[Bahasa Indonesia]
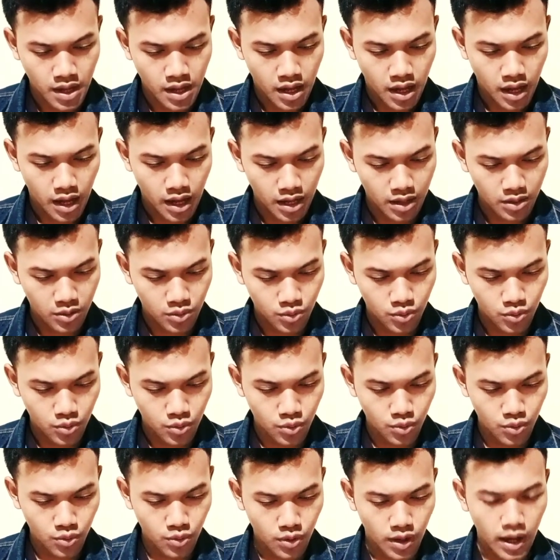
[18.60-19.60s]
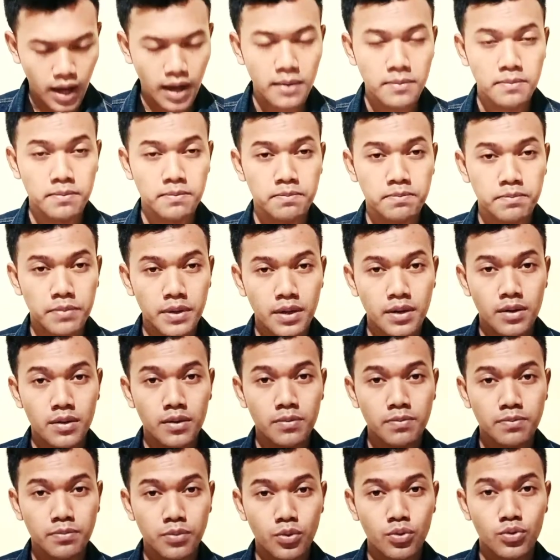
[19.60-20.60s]
Aku hampir
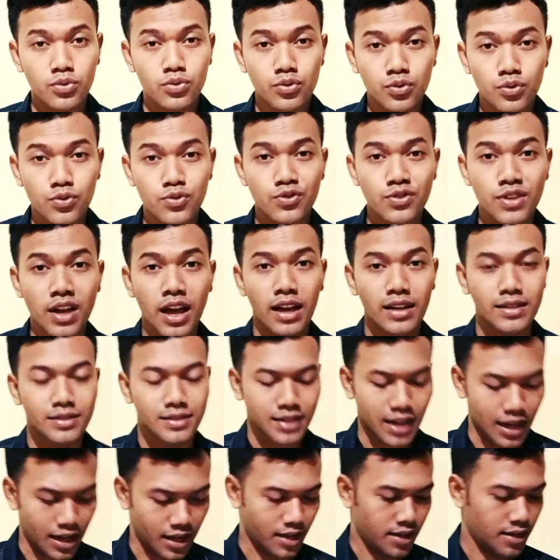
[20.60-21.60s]
putus asa.